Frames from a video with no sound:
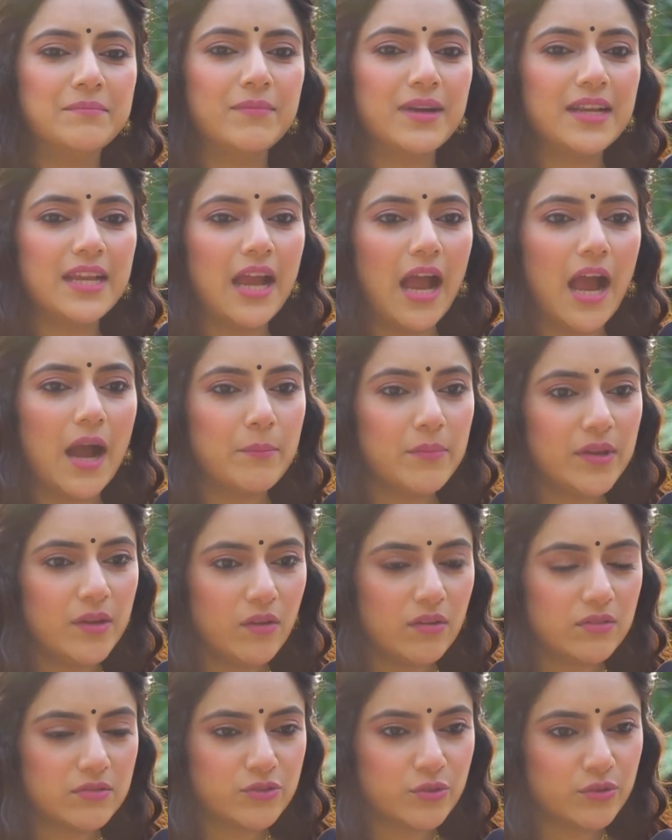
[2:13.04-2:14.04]
মানে আমি
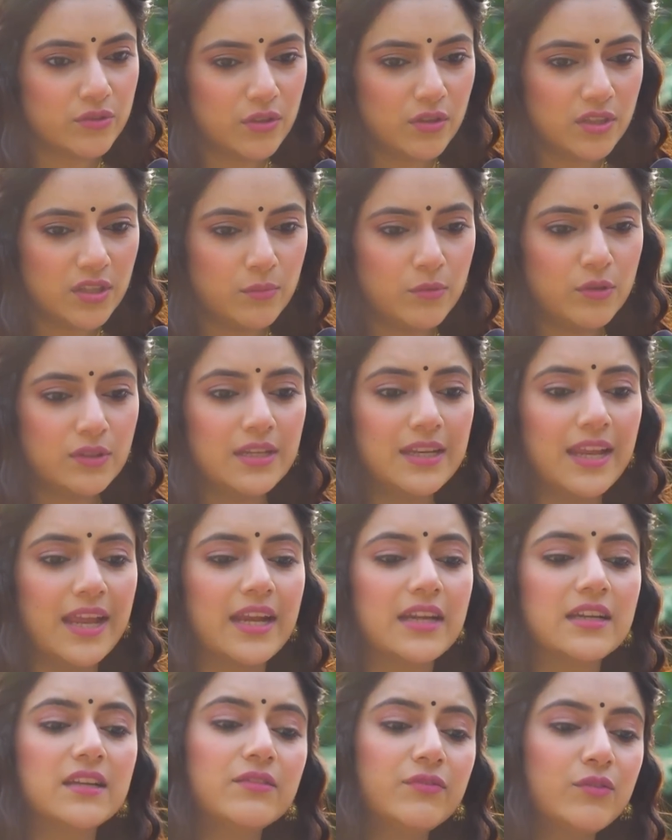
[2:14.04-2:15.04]
সত্যি কথা বলতে
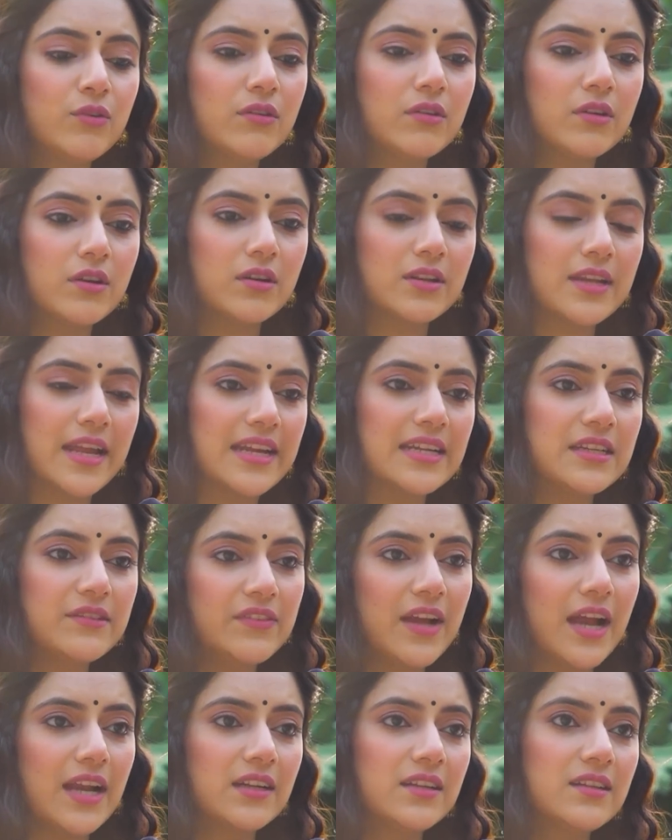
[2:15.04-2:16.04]
নেগেটিভ
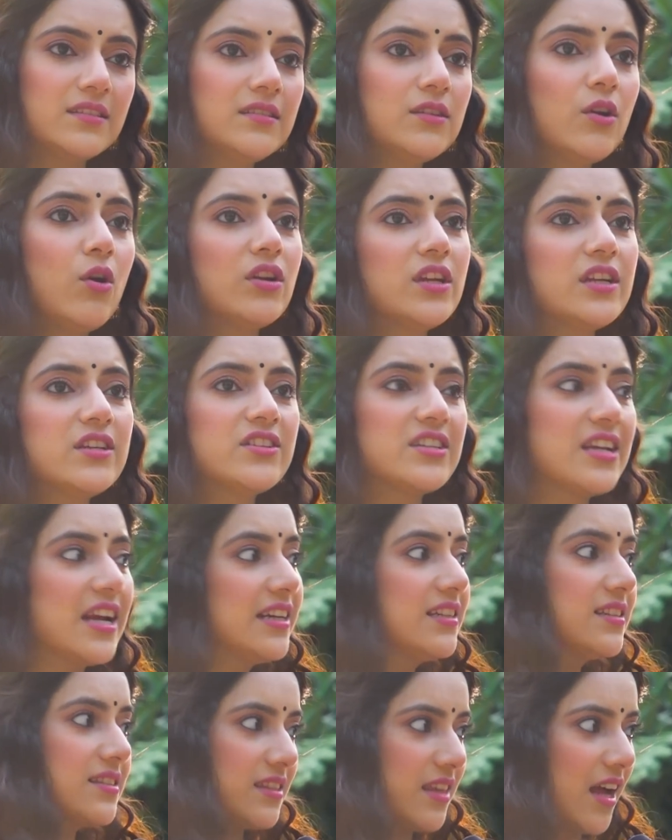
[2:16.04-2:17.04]
নেগেটিভ ক্যারেক্টার যেন অনেক
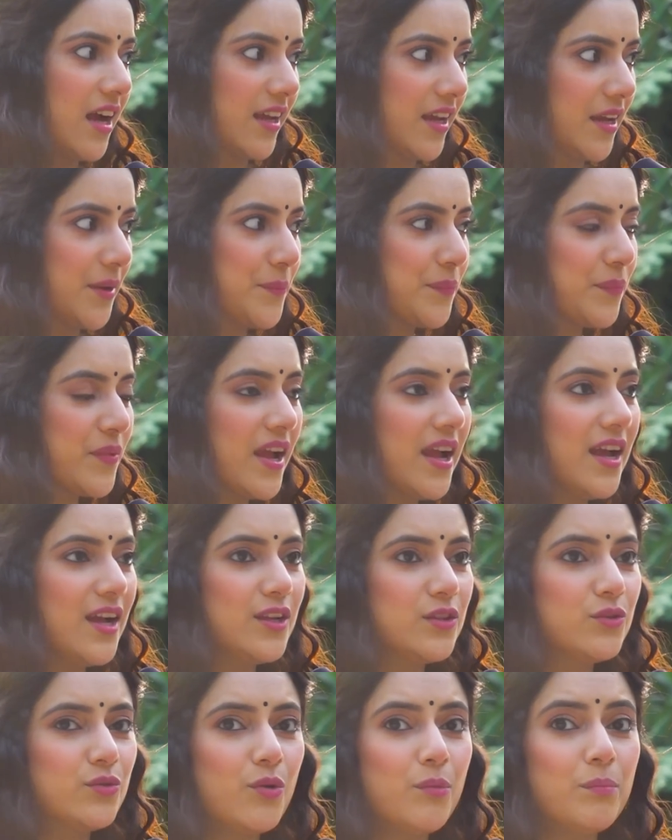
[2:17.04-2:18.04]
শেডস থাকে
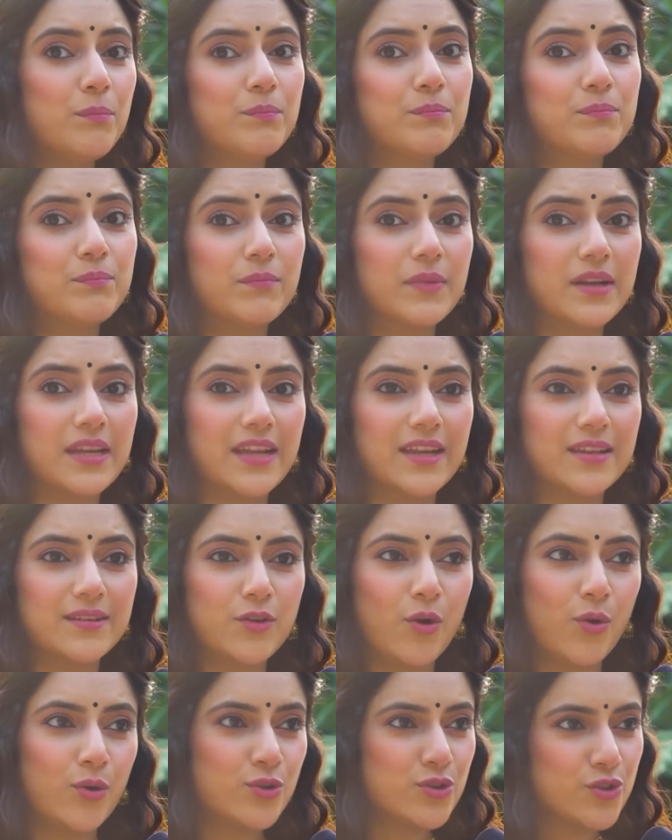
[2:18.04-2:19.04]
তো মানে
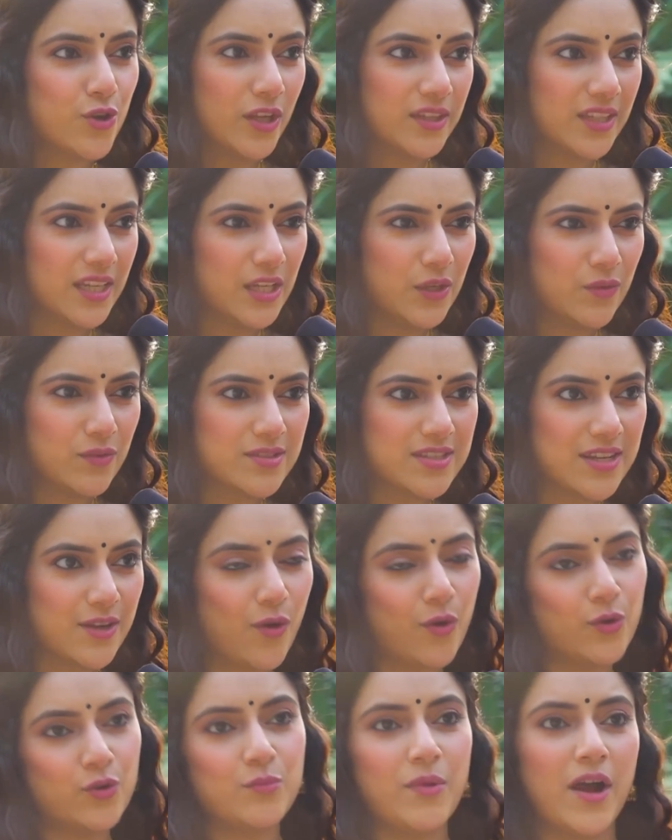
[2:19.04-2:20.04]
কখনো শয়তানি করছে
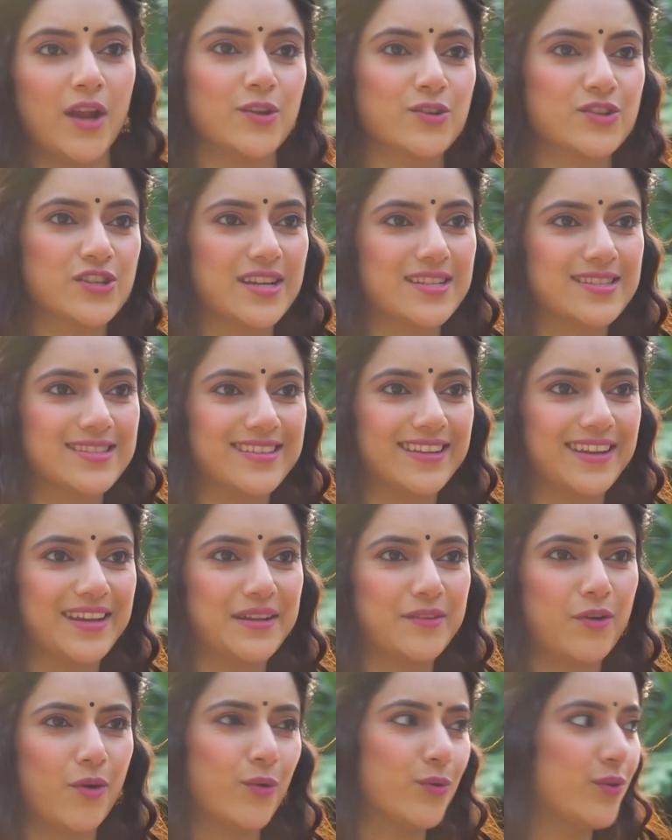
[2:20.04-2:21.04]
কখনো ভালো সাজছে
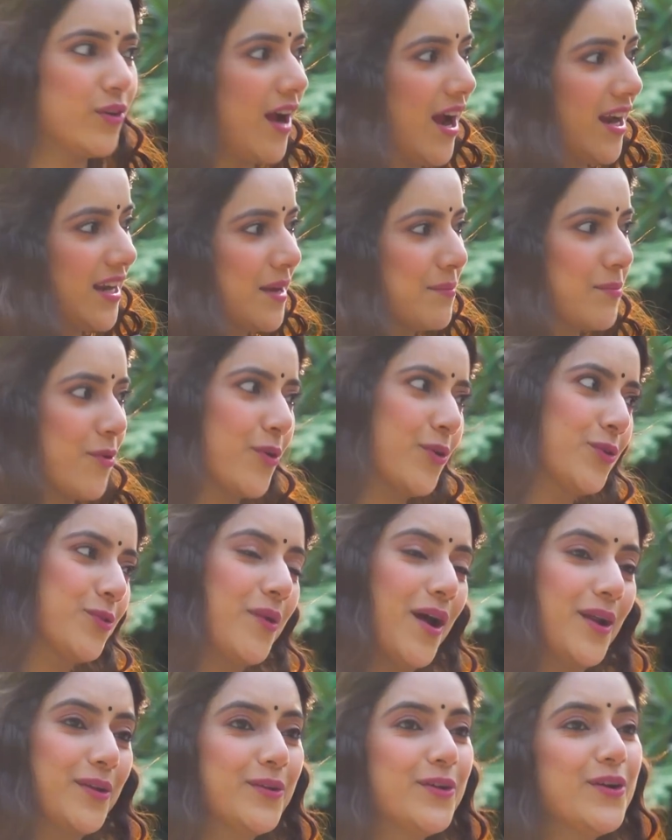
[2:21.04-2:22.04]
কখনো খারাপ কখনো
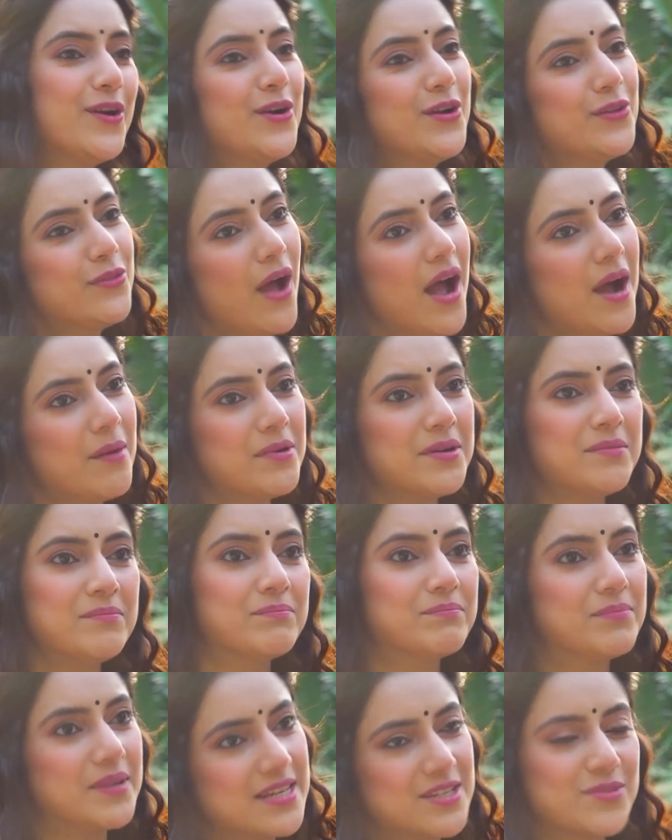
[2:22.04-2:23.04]
ভালো তো আমার
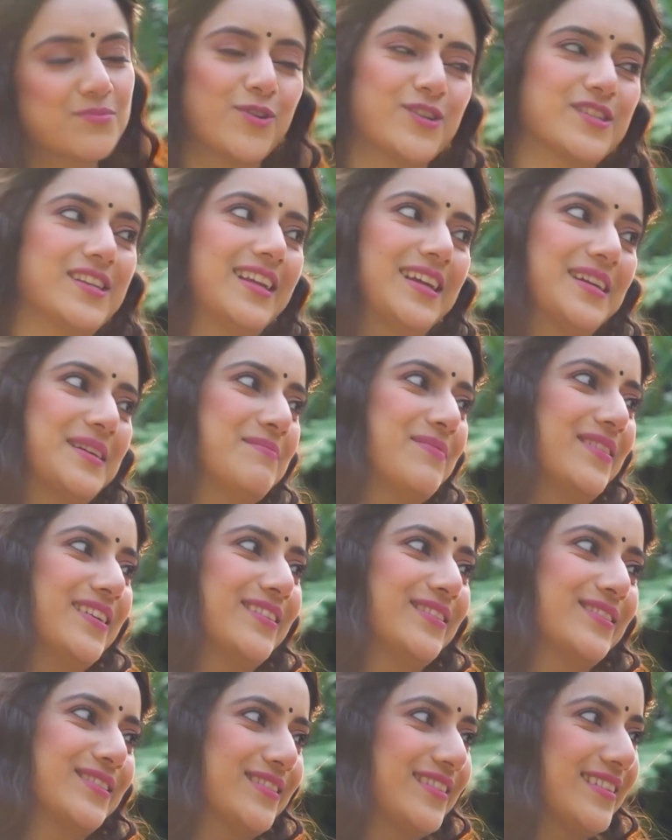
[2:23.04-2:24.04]
বেশ মজা লাগে প্লে
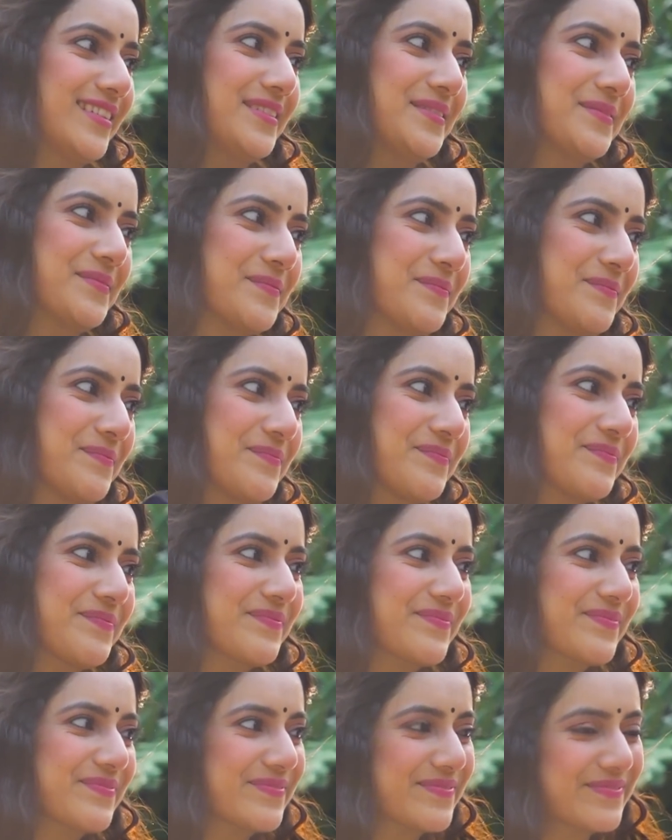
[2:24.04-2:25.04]
করতে
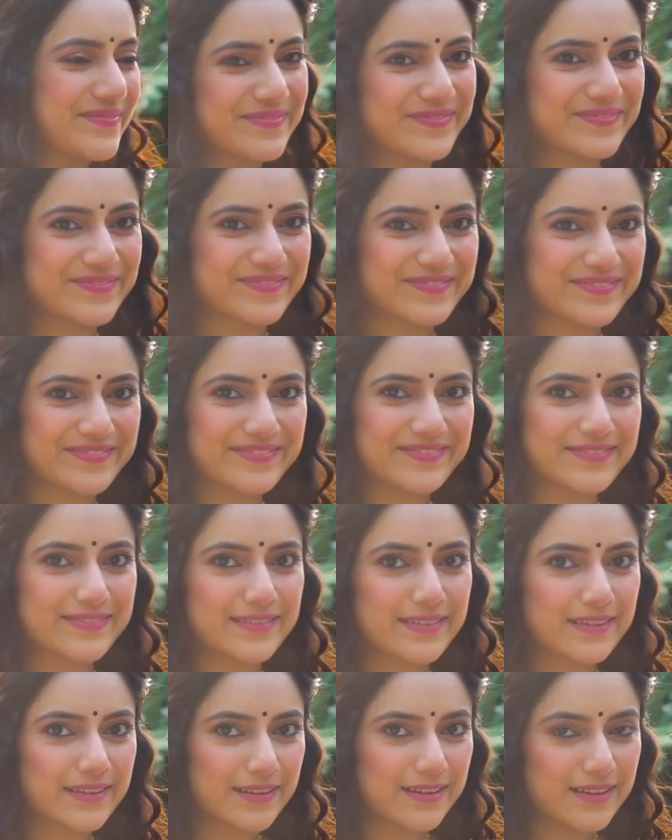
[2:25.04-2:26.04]
মিতালি কেমন
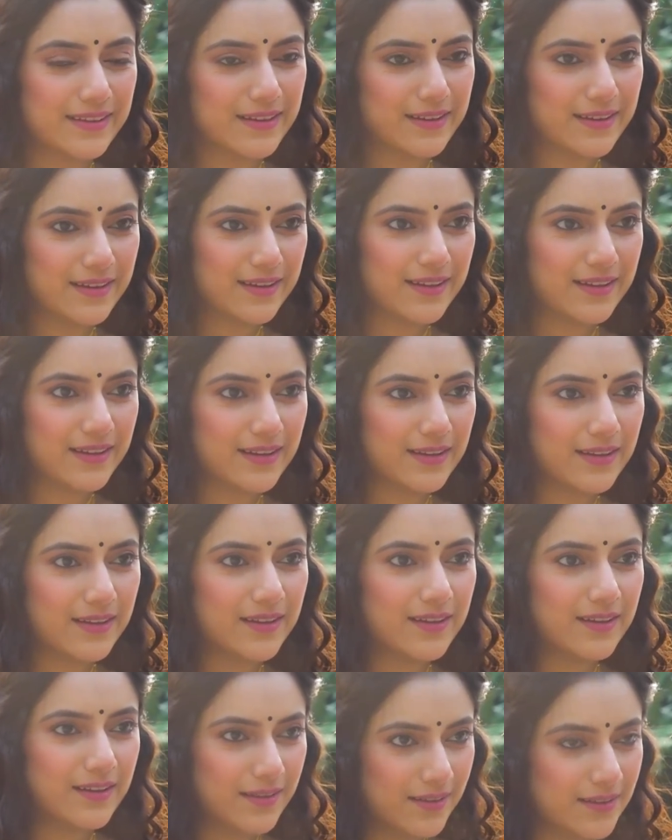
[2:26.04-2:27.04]
মিতালি তো বিয়ের পর একটা
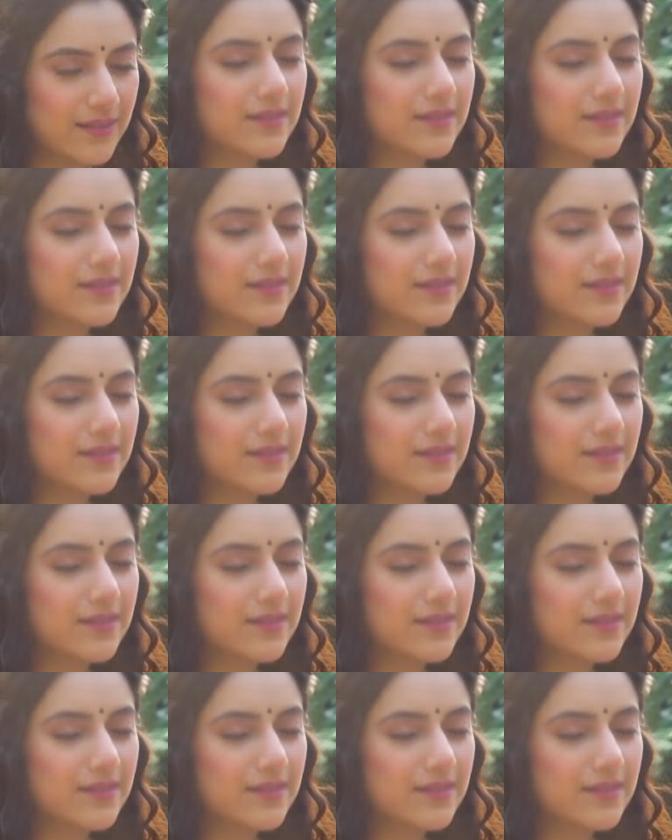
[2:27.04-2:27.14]
জার্নি